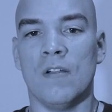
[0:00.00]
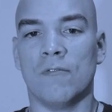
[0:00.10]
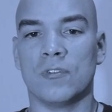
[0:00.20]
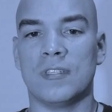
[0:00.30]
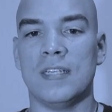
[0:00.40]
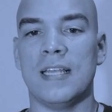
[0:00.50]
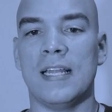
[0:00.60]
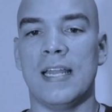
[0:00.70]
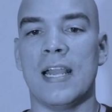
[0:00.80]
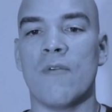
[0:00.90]
Vocês
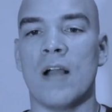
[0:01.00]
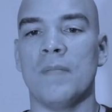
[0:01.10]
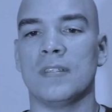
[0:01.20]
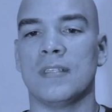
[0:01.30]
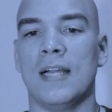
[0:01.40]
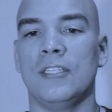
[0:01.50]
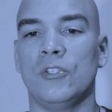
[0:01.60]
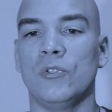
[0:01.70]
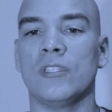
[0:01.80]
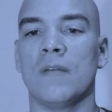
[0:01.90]
renegam a amizade
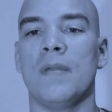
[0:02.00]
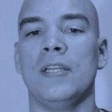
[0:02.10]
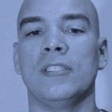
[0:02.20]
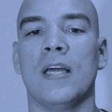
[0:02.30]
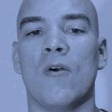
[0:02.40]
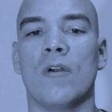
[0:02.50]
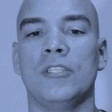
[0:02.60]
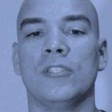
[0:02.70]
justamente na hora de